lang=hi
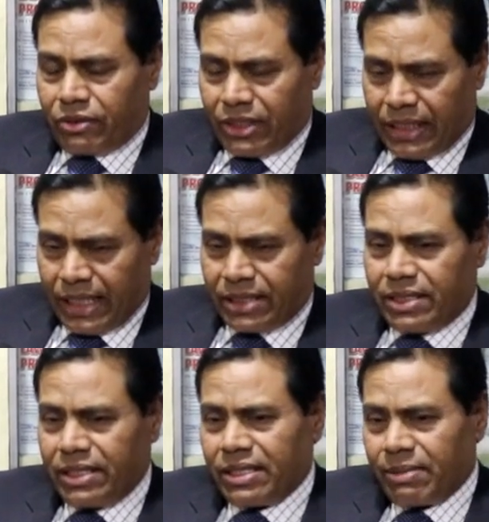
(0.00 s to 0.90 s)

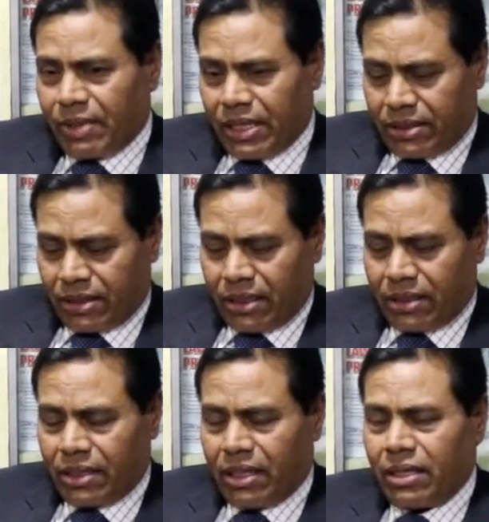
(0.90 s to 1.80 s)
जीएसटी से परेशान
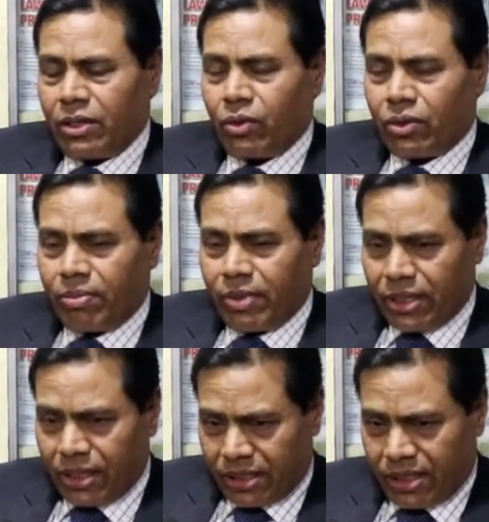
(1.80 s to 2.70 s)
था
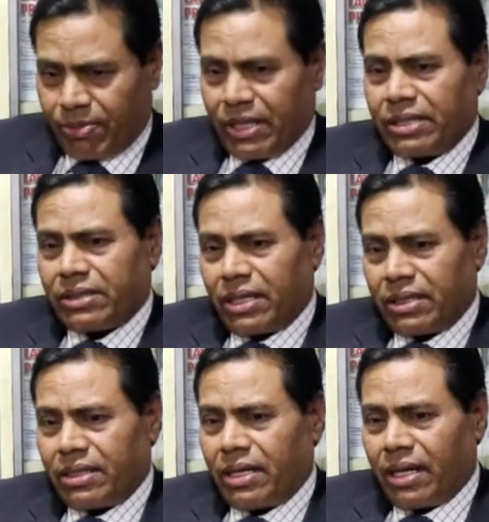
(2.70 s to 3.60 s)
नोटबंदी से
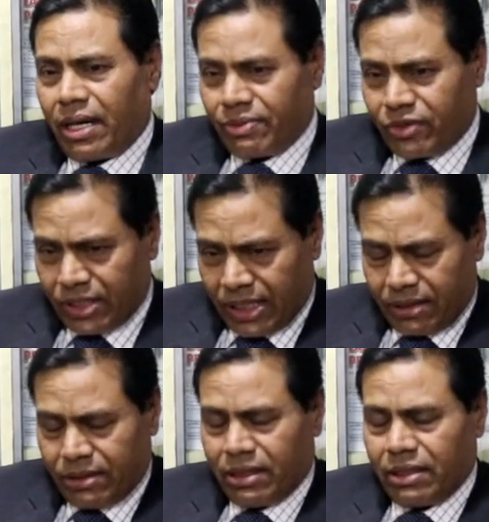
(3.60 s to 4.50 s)
परेशान था अब सी
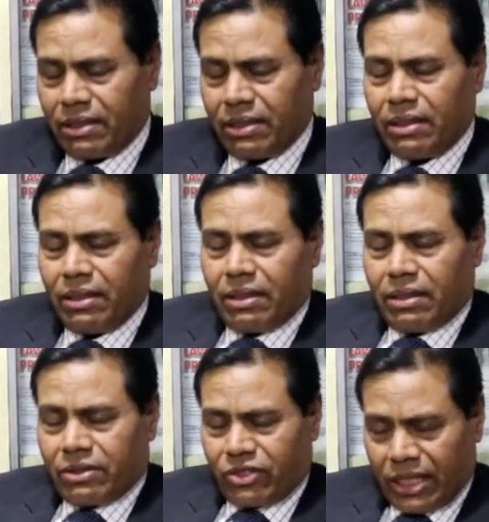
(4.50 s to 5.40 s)

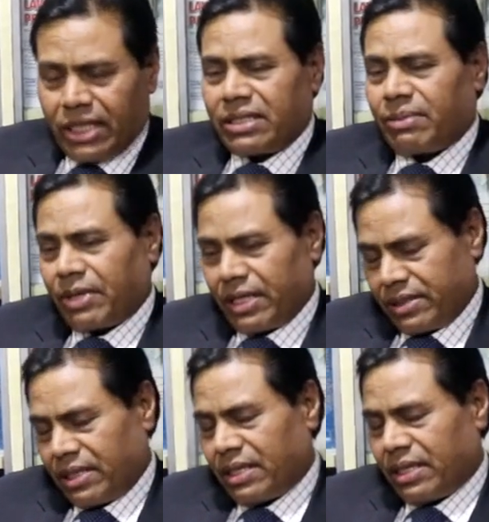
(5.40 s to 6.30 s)
सीलिंग से
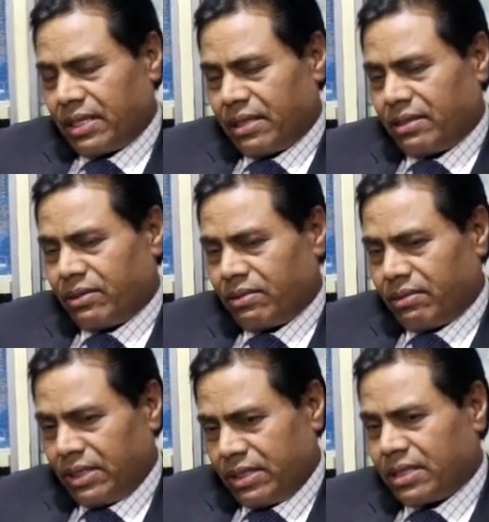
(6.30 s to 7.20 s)
परेशान है
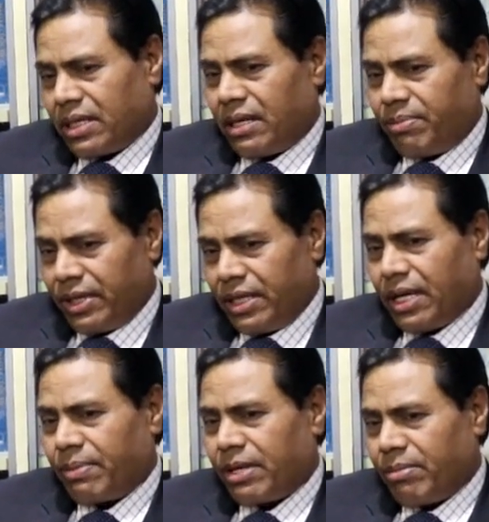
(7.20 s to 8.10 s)
इसका भी
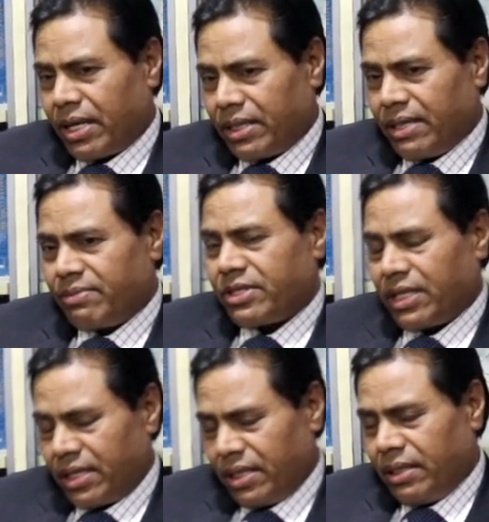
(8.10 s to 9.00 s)
आपके माध्यम
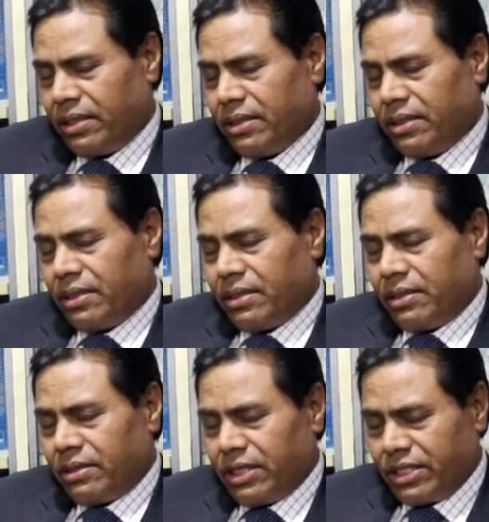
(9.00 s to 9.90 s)
से
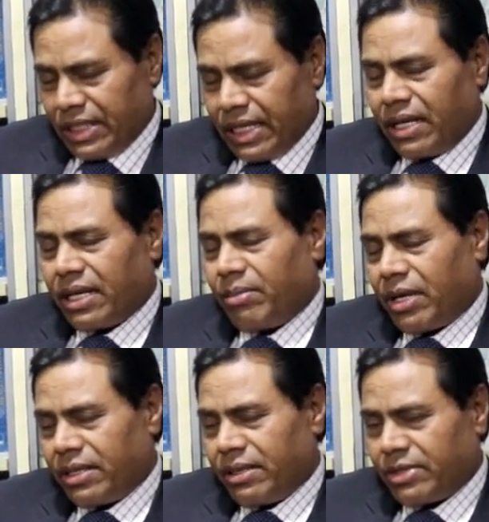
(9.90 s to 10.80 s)
इस चैनल के
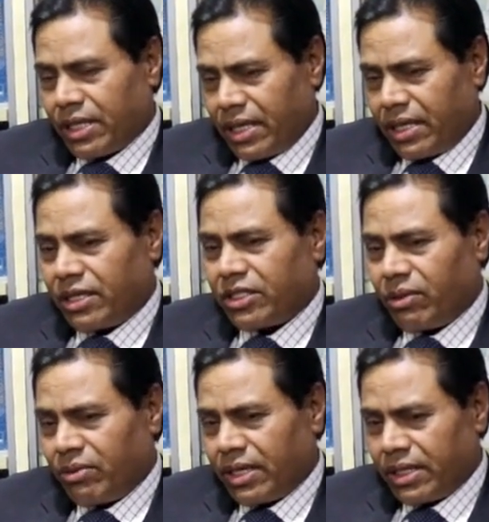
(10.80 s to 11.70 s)
माध्यम से कहना
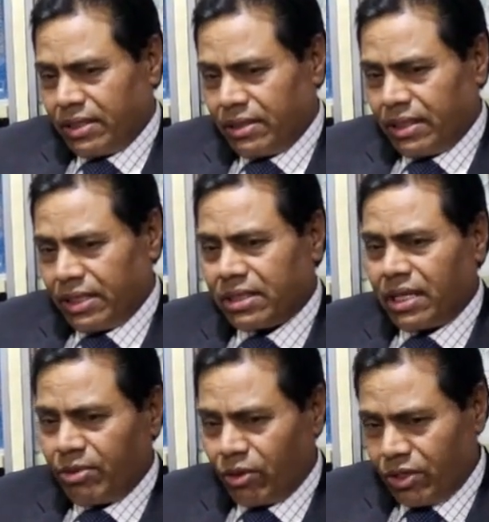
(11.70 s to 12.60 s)
चाहूँगा किसी
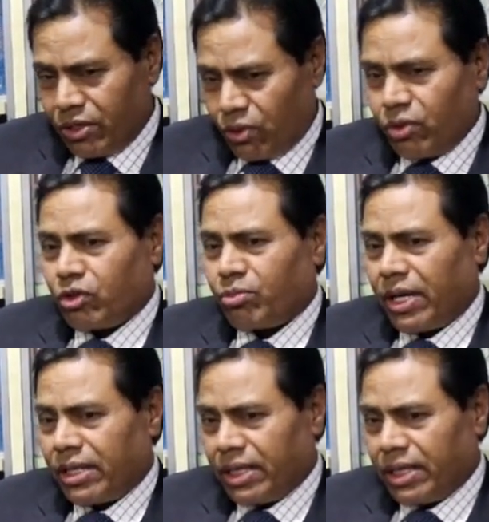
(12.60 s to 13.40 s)
इसका भी कोई ठोस उपाय